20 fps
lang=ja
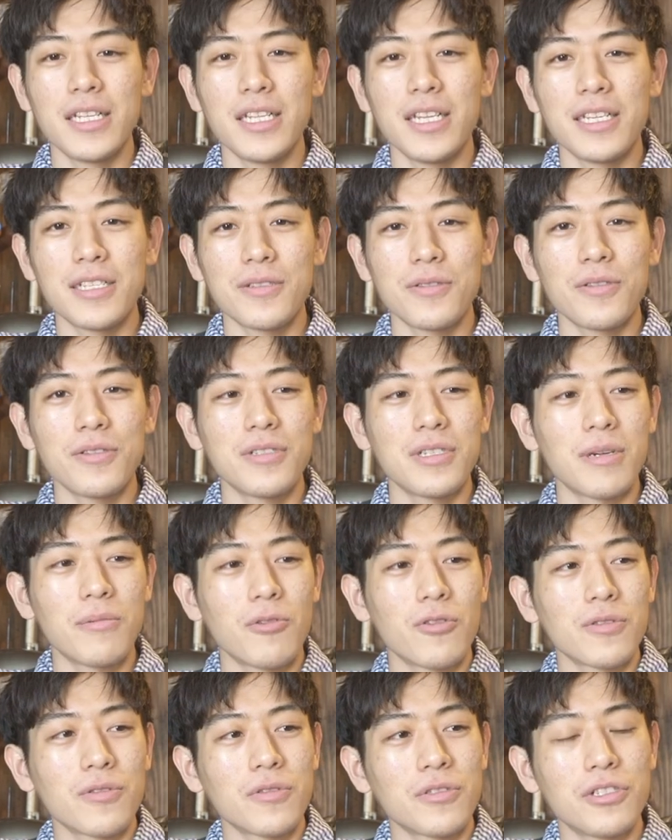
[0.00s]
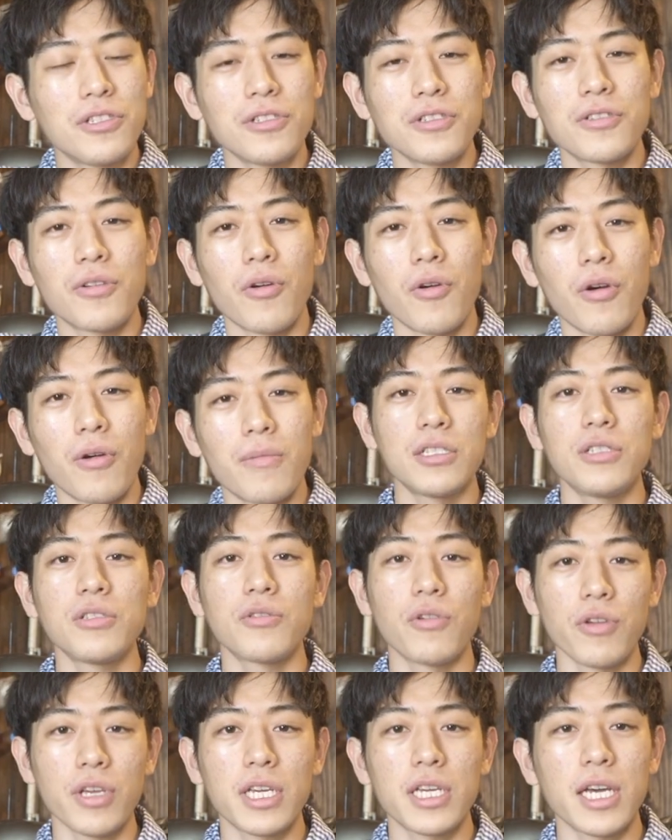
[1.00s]
でその友人は僕の中高中
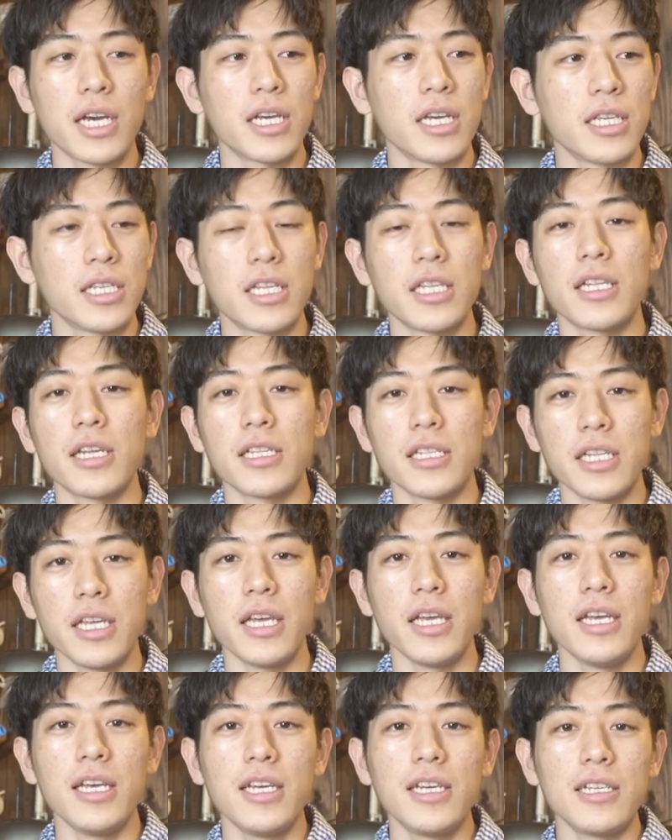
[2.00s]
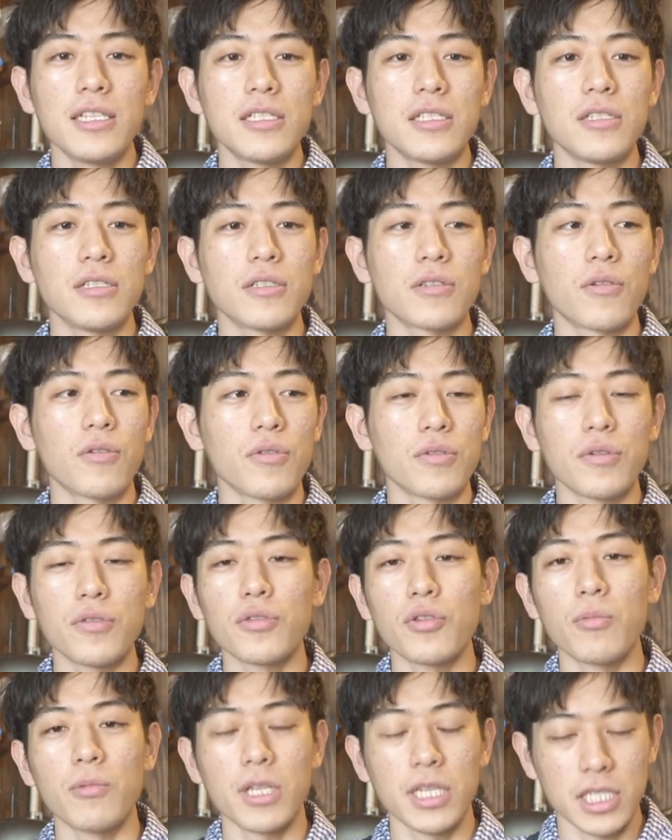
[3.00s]
高一貫行ってたんで中高の
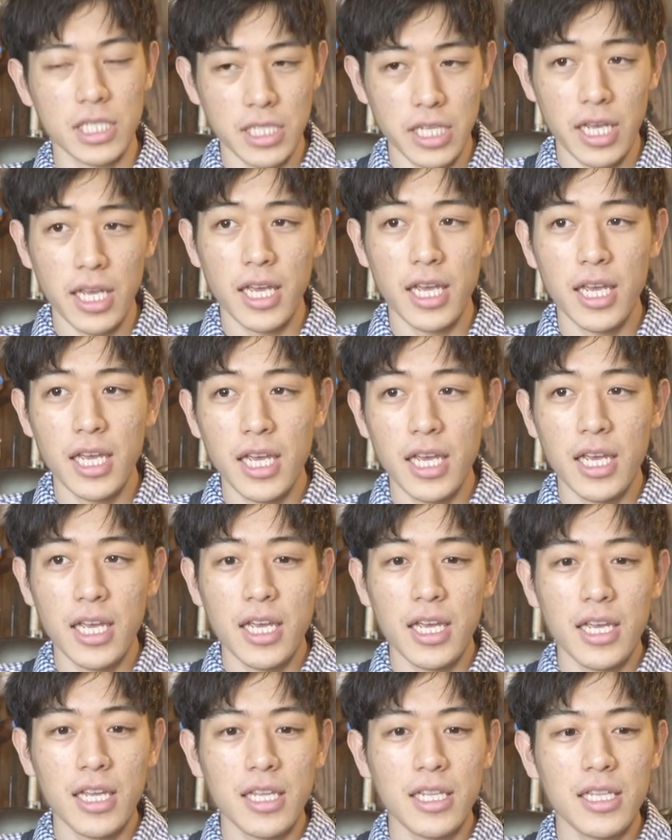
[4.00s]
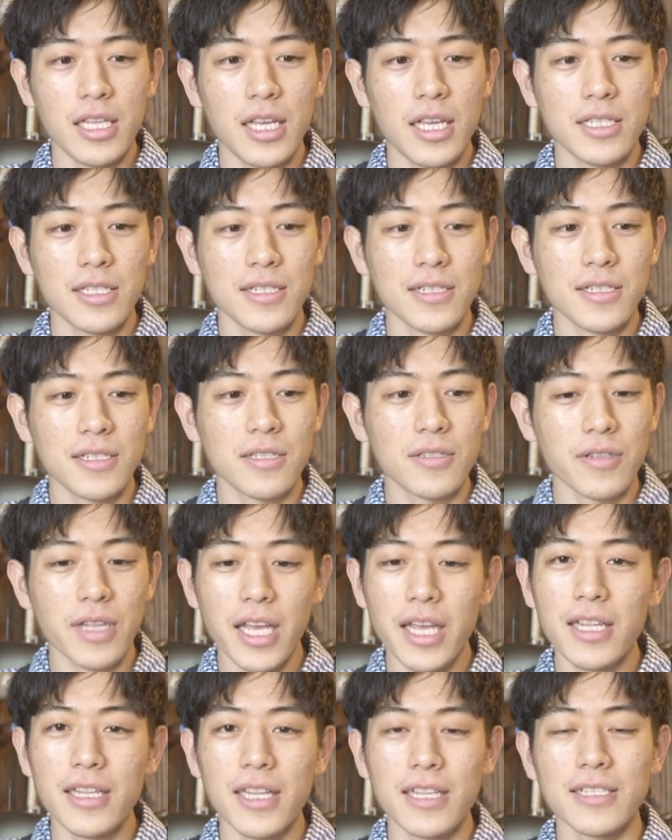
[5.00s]
友達で、でずっと
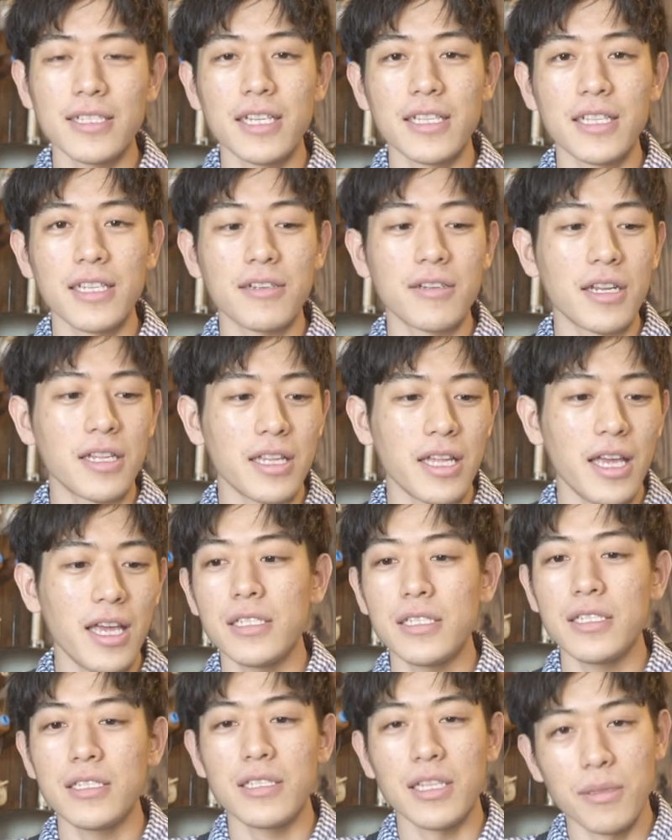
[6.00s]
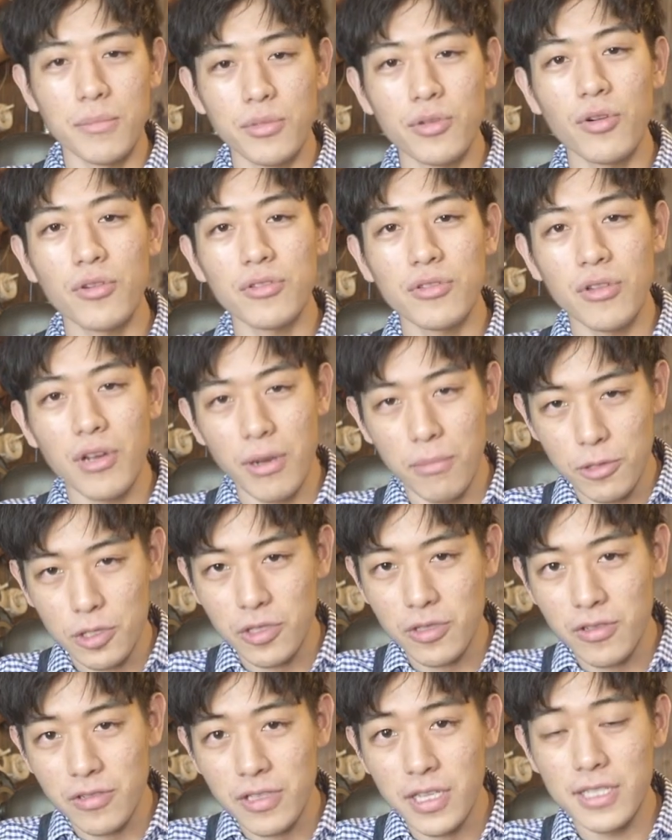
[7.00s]
ね手伝ってくれて、実はねブログとかも
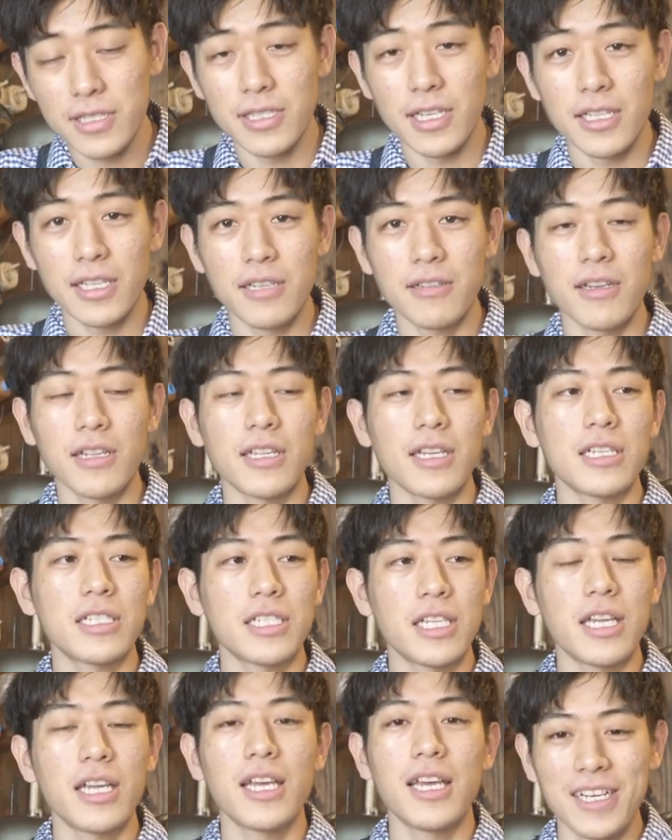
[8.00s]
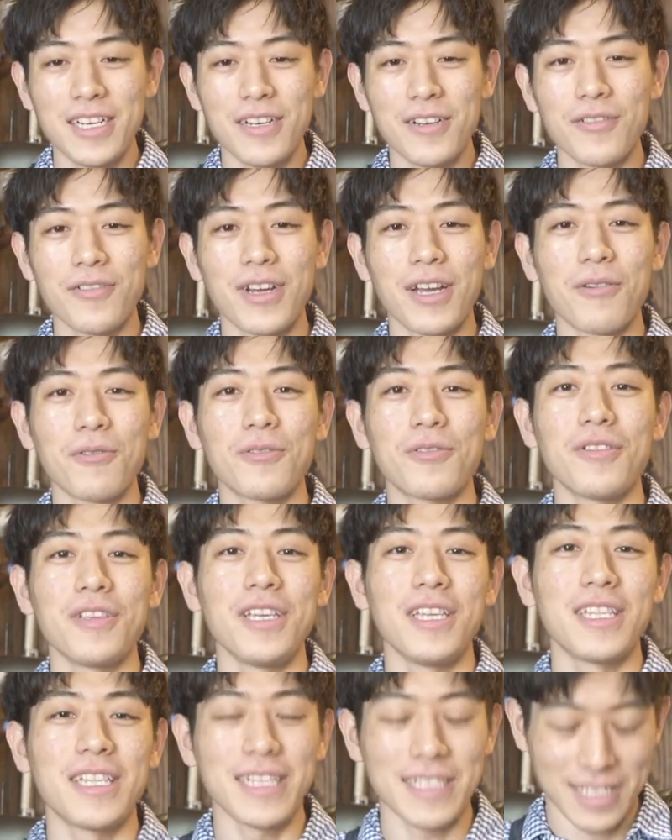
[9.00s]
ちょっと手伝ってくれたりして、今回本当
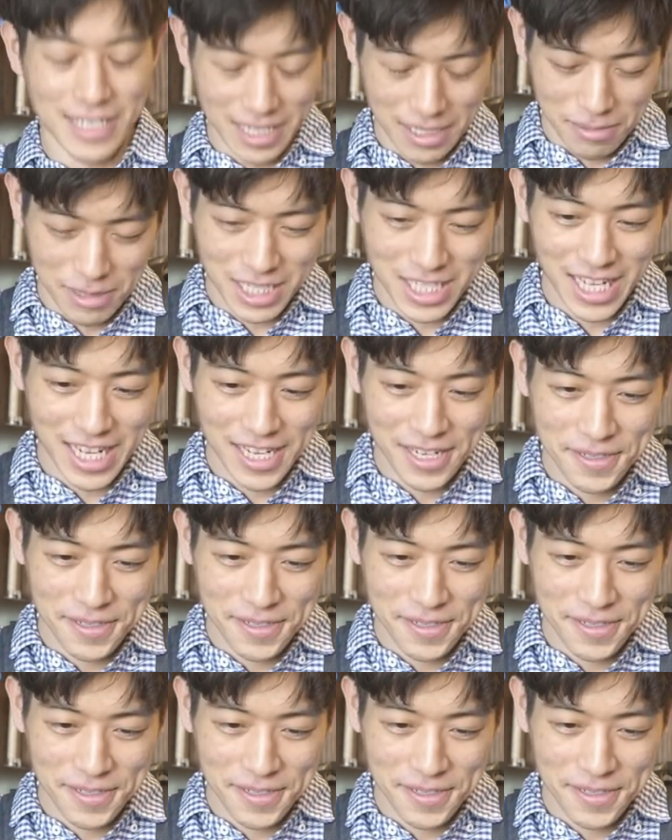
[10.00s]
に助かりまし